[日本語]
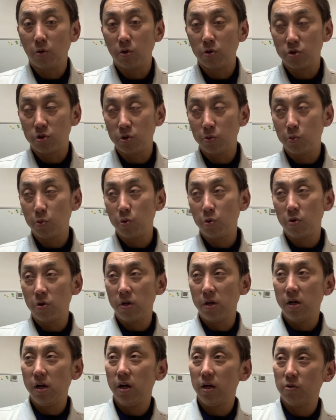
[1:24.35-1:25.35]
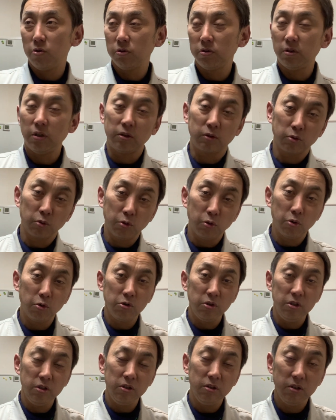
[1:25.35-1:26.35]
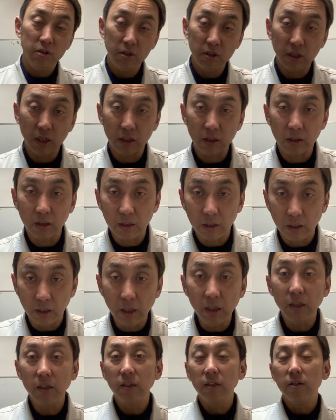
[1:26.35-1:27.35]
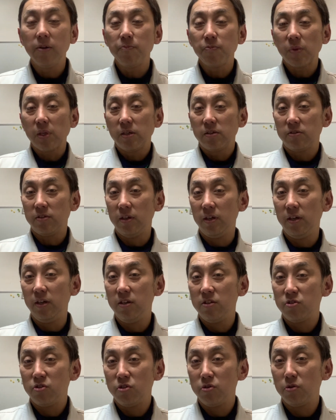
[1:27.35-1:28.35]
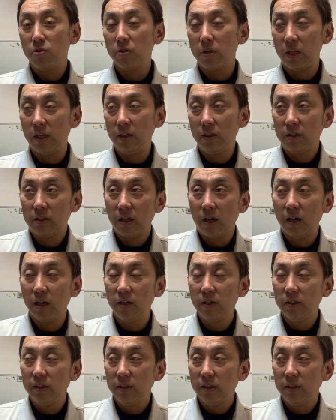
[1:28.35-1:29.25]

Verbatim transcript: こう自分がこうやって党員になってね、政治の何か、